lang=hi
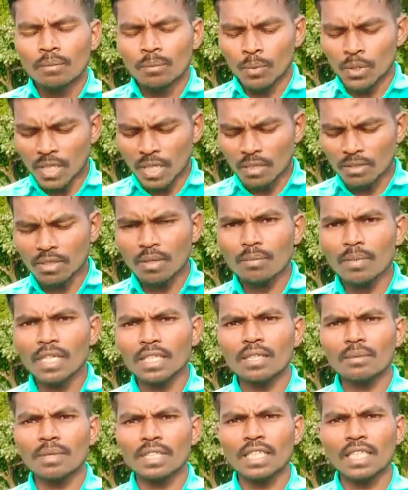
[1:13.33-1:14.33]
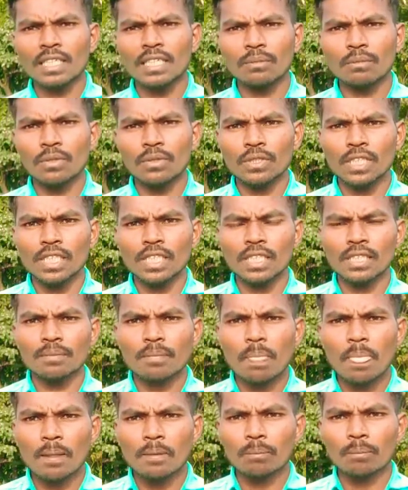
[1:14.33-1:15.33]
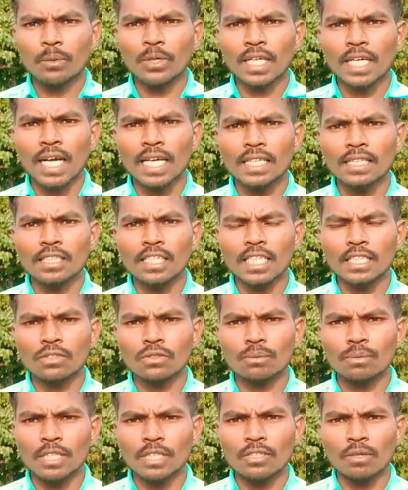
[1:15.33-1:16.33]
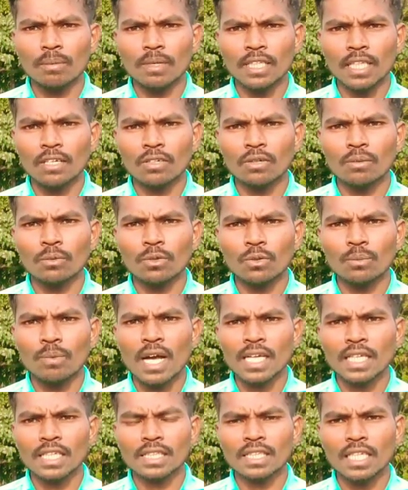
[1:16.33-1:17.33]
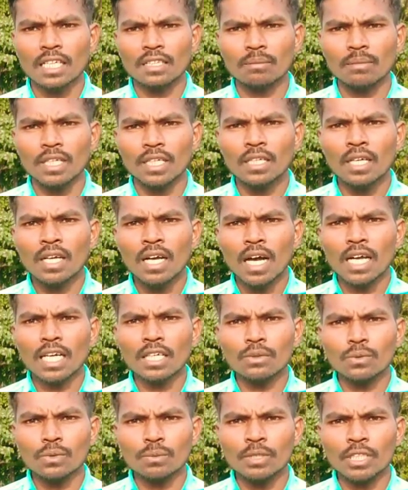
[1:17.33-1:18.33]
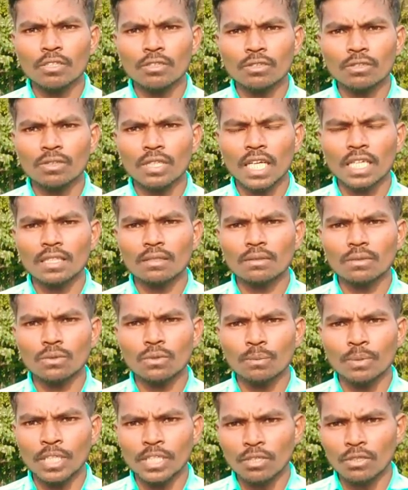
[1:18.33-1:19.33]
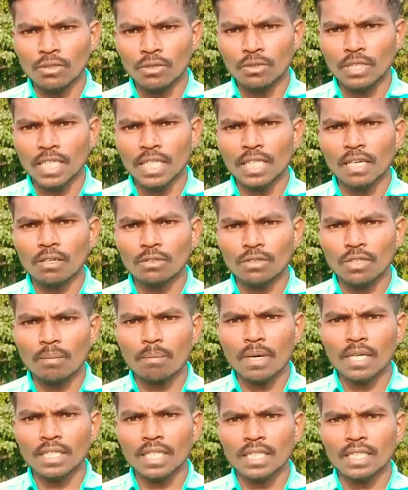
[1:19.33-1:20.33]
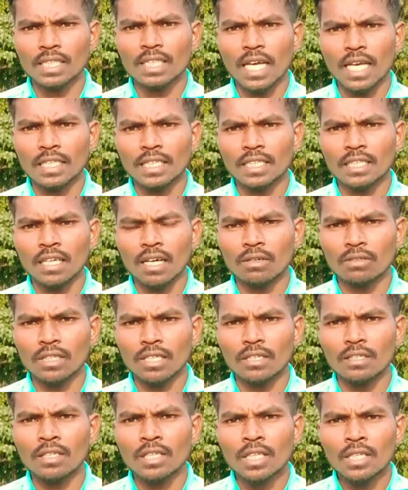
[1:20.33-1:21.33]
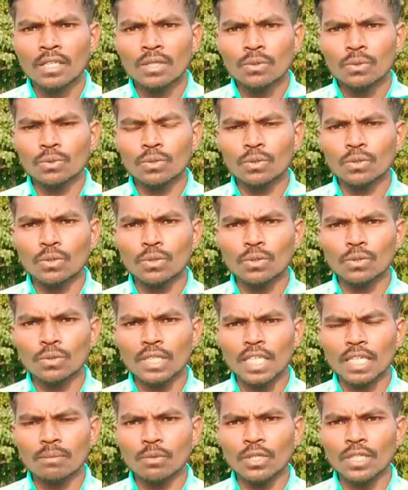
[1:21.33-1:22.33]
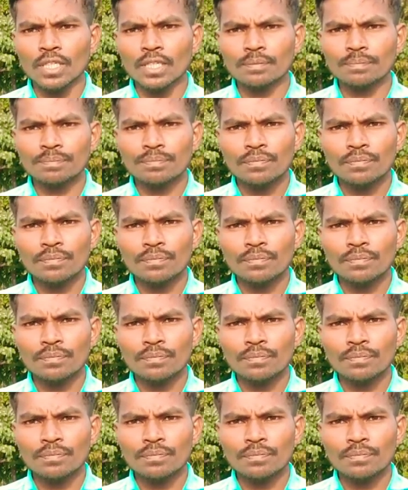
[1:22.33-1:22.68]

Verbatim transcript: मैं और सब मन के बता देबो कि मैं कल जे एक वीडियो बना रहा हूँ मोर बा के साथ में अगर वो वीडियो टू वो वीडियो टू के राव सब मन यदि नहीं दिखा होले उठू के मैं